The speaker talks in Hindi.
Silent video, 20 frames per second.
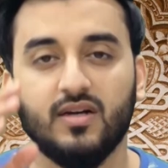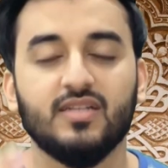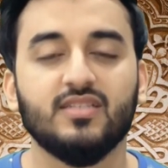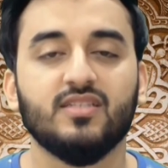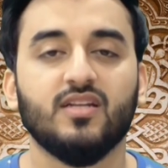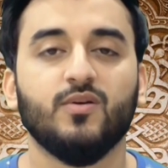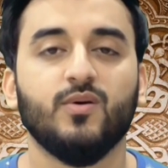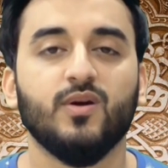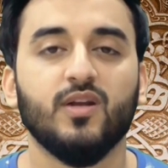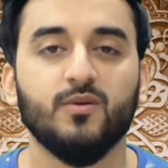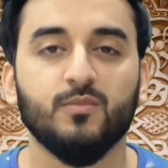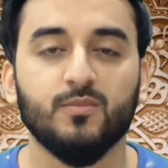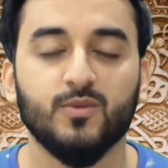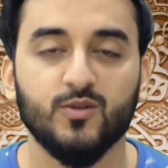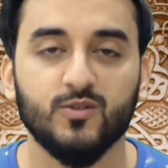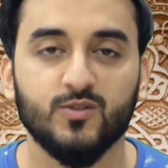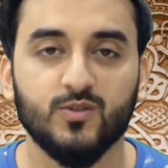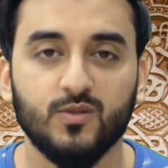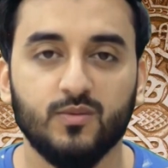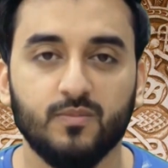असलम
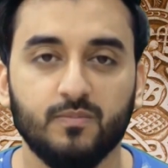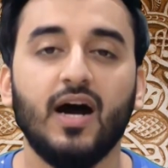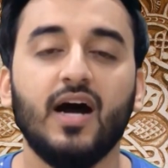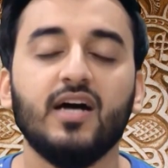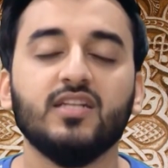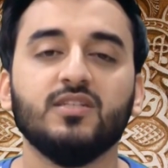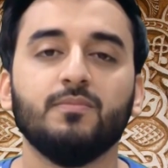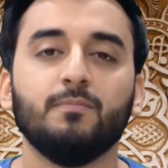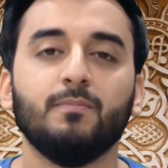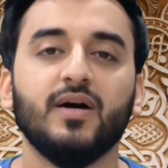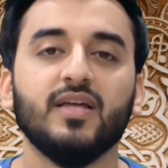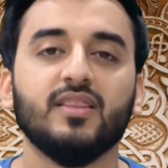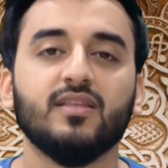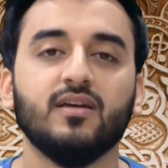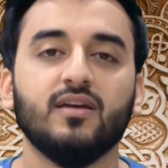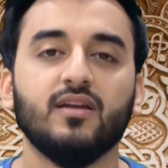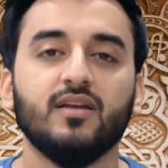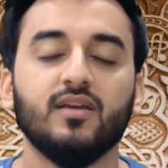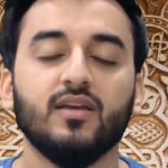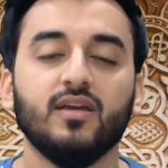दोस्तों आज हम बात
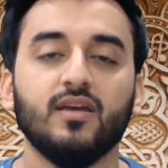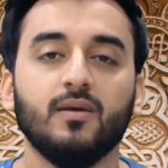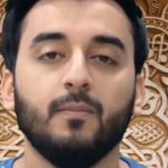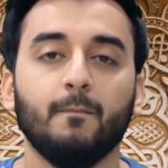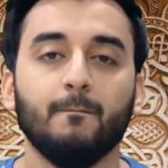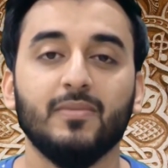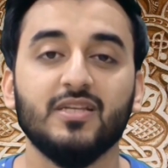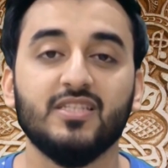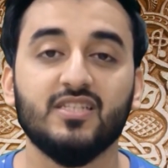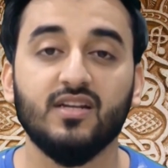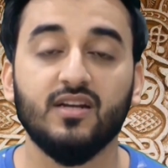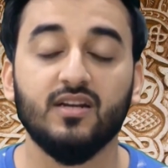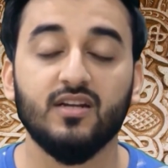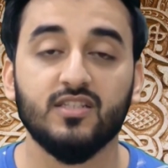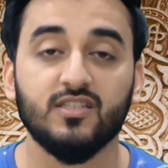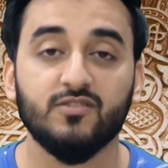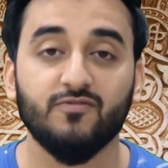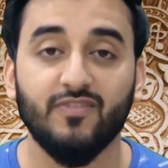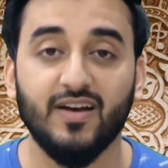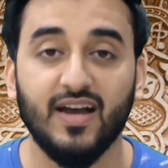करेंगे
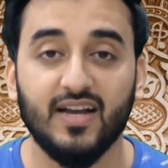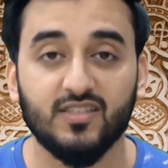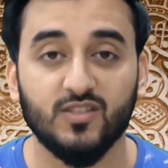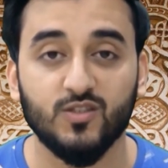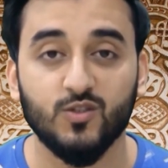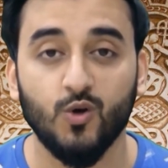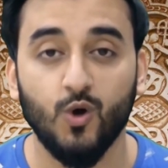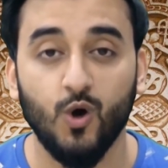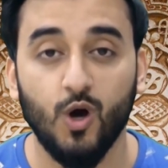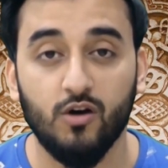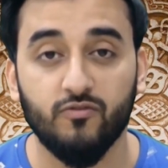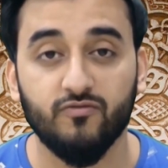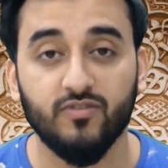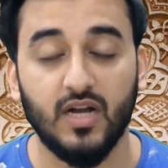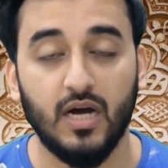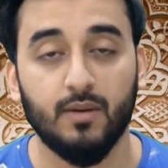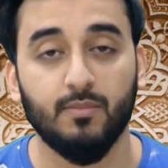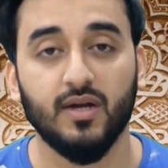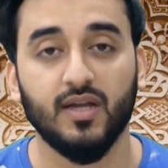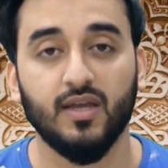मिस्टीरियस फैक्ट्स ऑफ
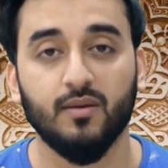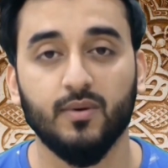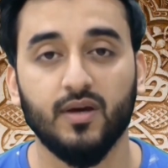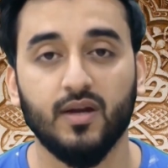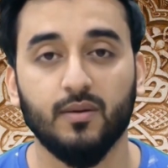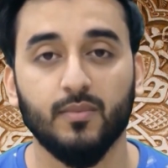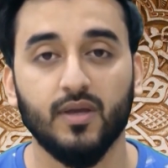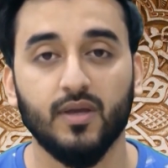काबा के बारे